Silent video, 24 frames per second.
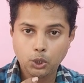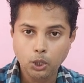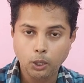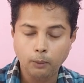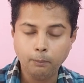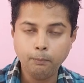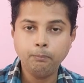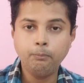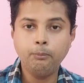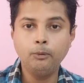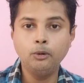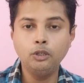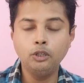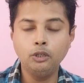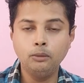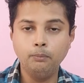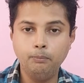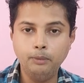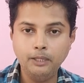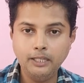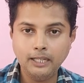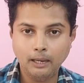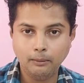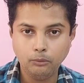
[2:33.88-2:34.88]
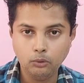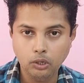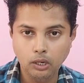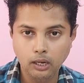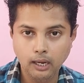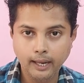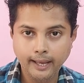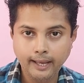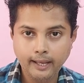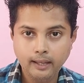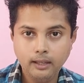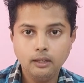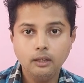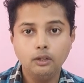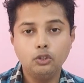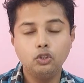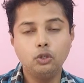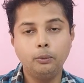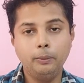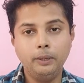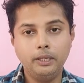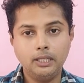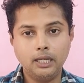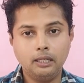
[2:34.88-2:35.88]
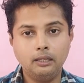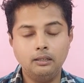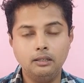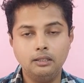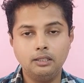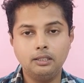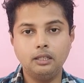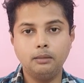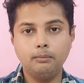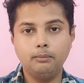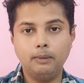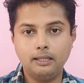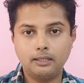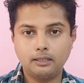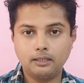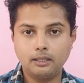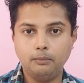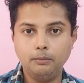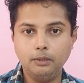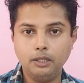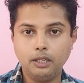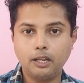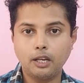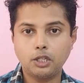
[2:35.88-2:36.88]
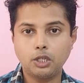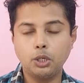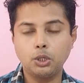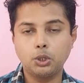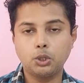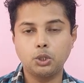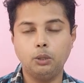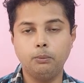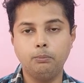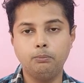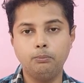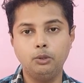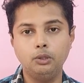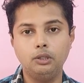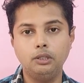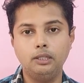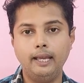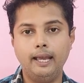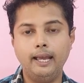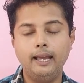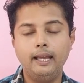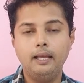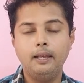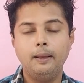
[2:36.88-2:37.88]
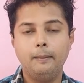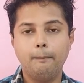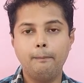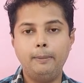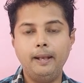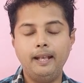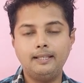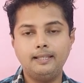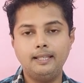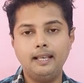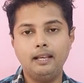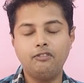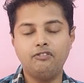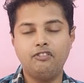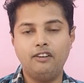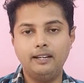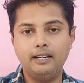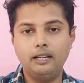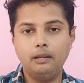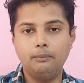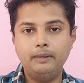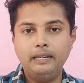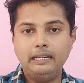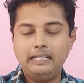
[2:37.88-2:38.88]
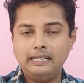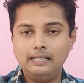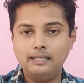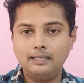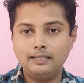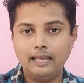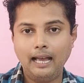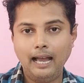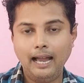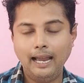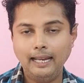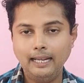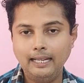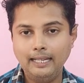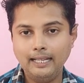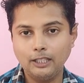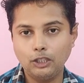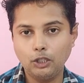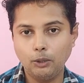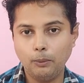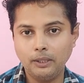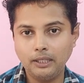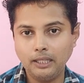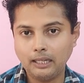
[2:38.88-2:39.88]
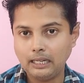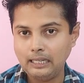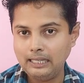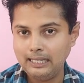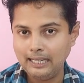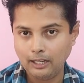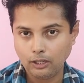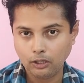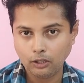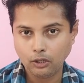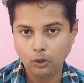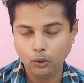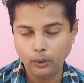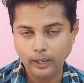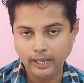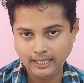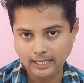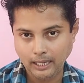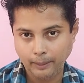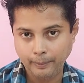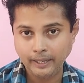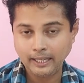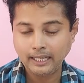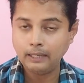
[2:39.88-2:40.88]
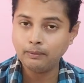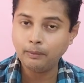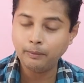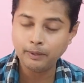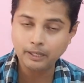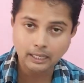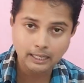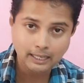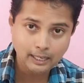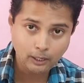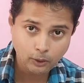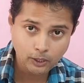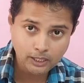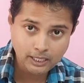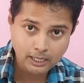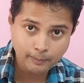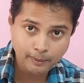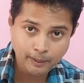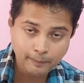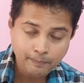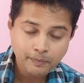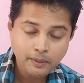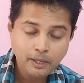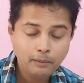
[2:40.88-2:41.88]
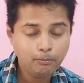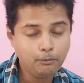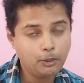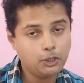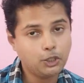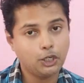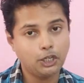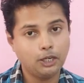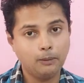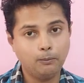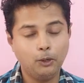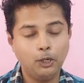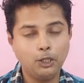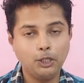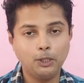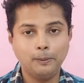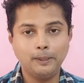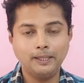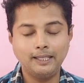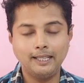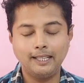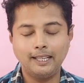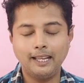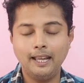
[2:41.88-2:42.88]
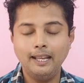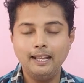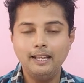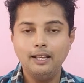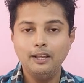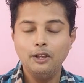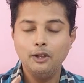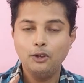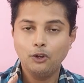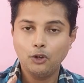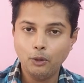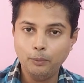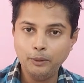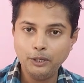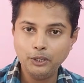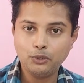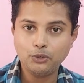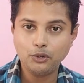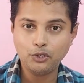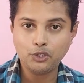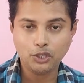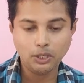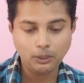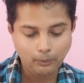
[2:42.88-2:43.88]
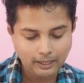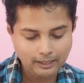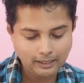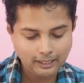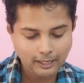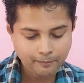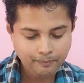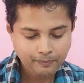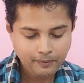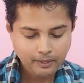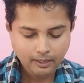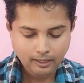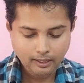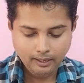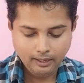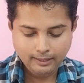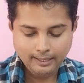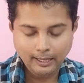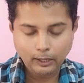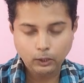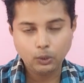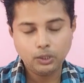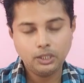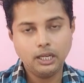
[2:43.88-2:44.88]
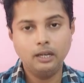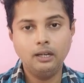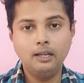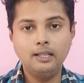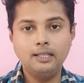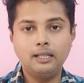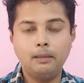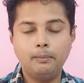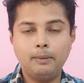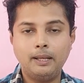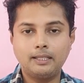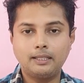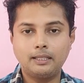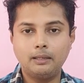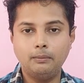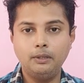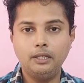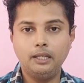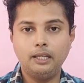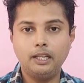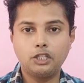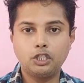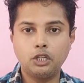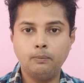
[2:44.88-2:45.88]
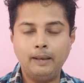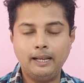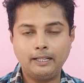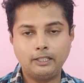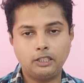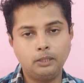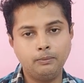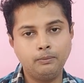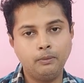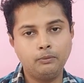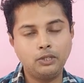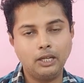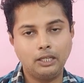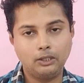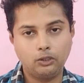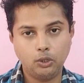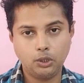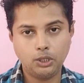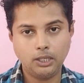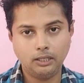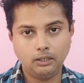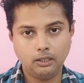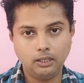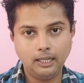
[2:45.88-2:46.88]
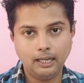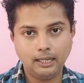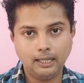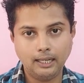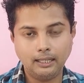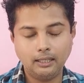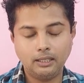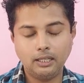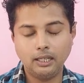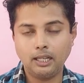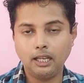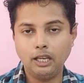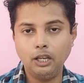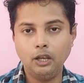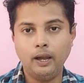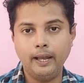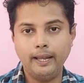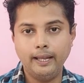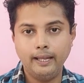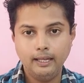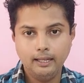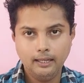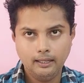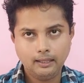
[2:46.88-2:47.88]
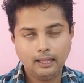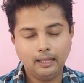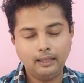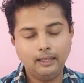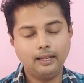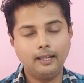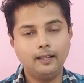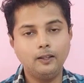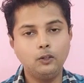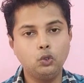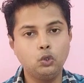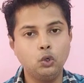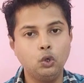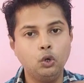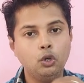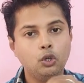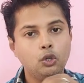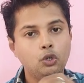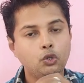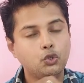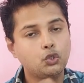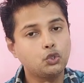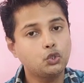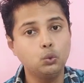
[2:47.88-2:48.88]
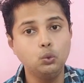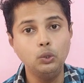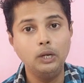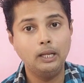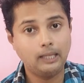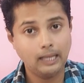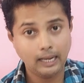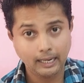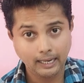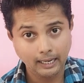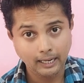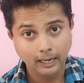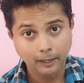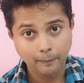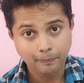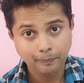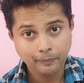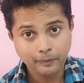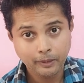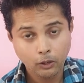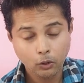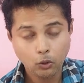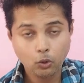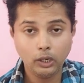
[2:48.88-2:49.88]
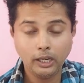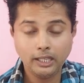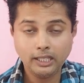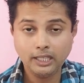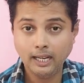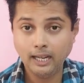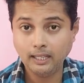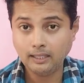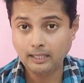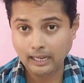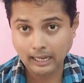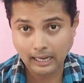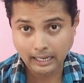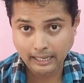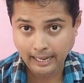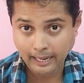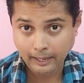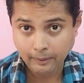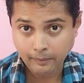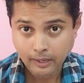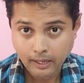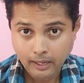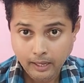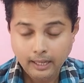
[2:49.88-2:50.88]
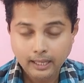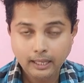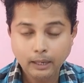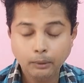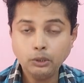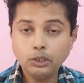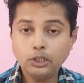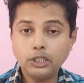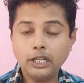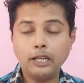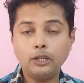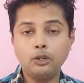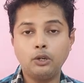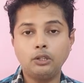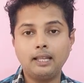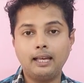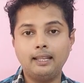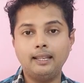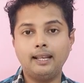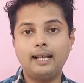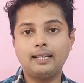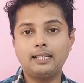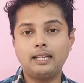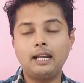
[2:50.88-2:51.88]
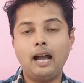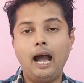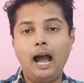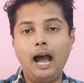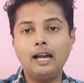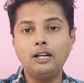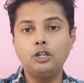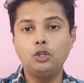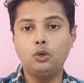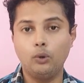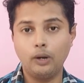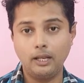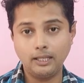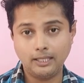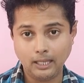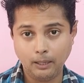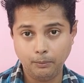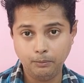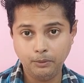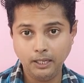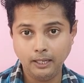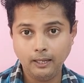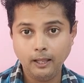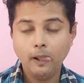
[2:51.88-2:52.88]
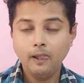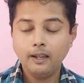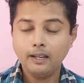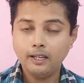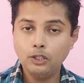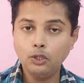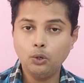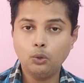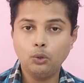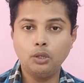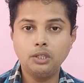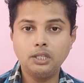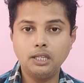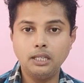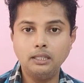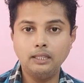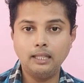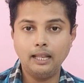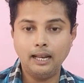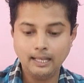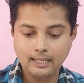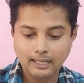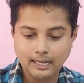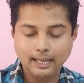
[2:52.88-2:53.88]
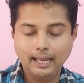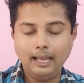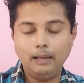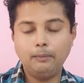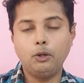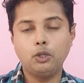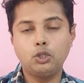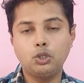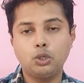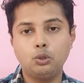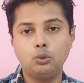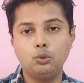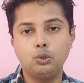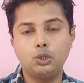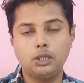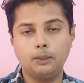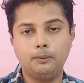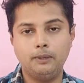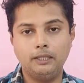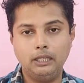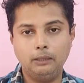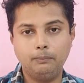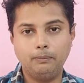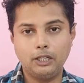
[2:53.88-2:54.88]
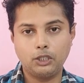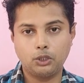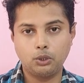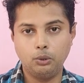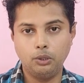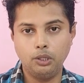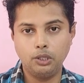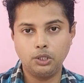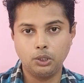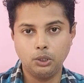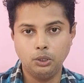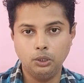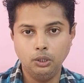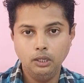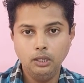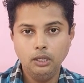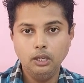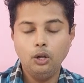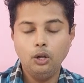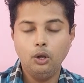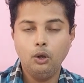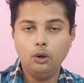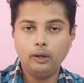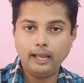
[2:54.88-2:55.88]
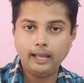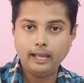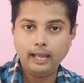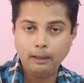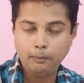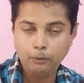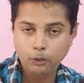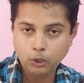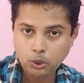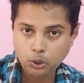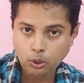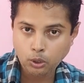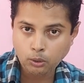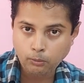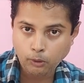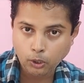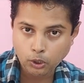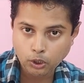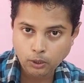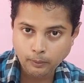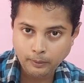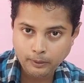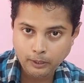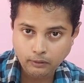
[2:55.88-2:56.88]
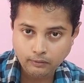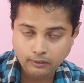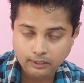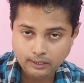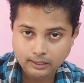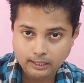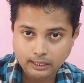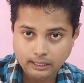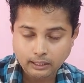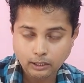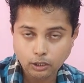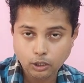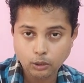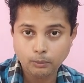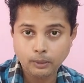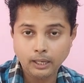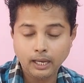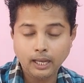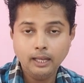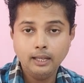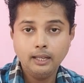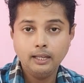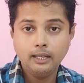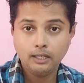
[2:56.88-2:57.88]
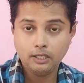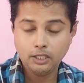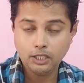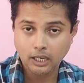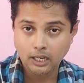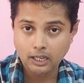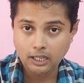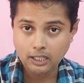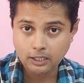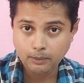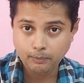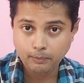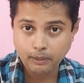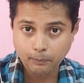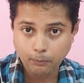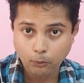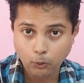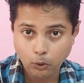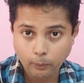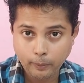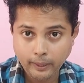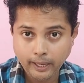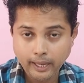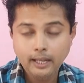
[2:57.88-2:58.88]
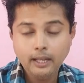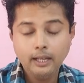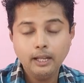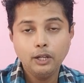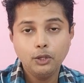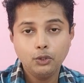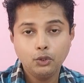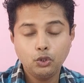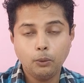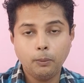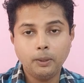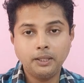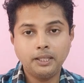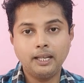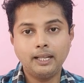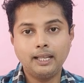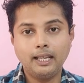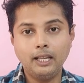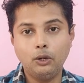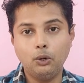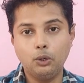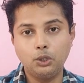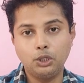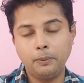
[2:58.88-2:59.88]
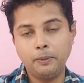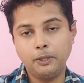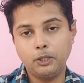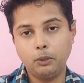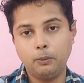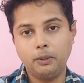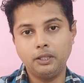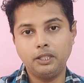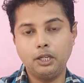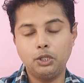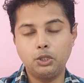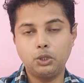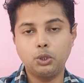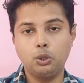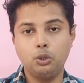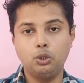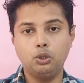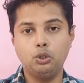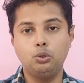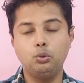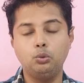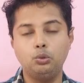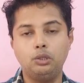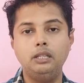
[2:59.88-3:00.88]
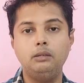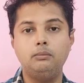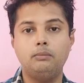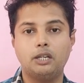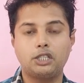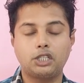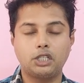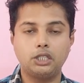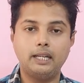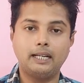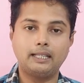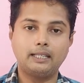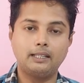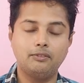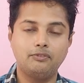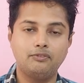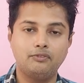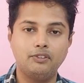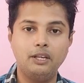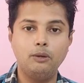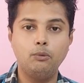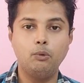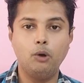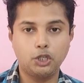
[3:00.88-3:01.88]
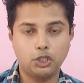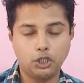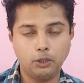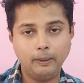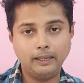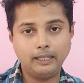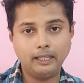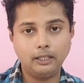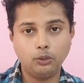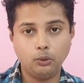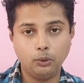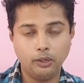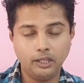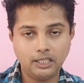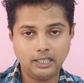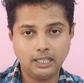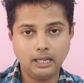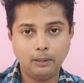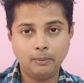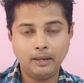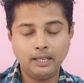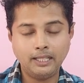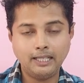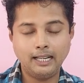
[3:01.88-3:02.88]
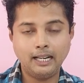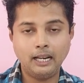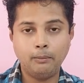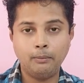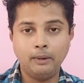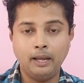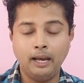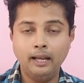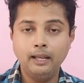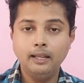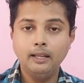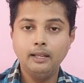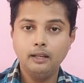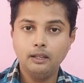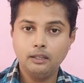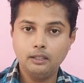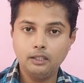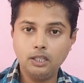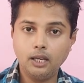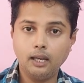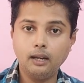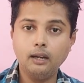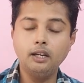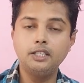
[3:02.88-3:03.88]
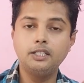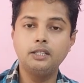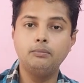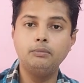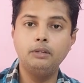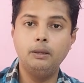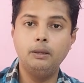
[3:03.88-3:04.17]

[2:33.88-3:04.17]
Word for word: সম্পূর্ণ বিনামূল্যে তুমি জার্নালিজম মাস কমিউনিকেশন সম্বন্ধে বেসিক ফান্ডামেন্টালস আইডিয়া তোমাদের ক্লিয়ার হয়ে যাবে কিভাবে ক্লিয়ার হয়ে যাবে বিষয়টা বলি তোমাদেরকে খুব ইন্টারেস্টিং ওয়েতে দেখো জার্নালিজম মাস কমিউনিকেশন ম্যাক্সিমাম ছাত্রছাত্রীদের ক্ষেত্রে কী হয় তাদের কিন্তু স্কুলে থাকে না কলেজে গিয়ে তারা নেয় এবং সেই জন্য তাদের কাছে এটা আনকোরা সাবজেক্ট কিন্তু কোনো চিন্তা নেই যারা এবছর উচ্চ মাধ্যমিক পাশ করেছো ওকে এবছর বর্ধমান ইউনিভার্সিটিতে তোমরা জার্নালিজম নিয়ে পড়বে তোমাদের কি করতে হবে তোমাদের জন্য দু তিন মাসের একটা ফ্রি ওয়ার্কশপ অ্যাটেন্ড করেছি আমরা যেখানে আমরা জার্নালিজম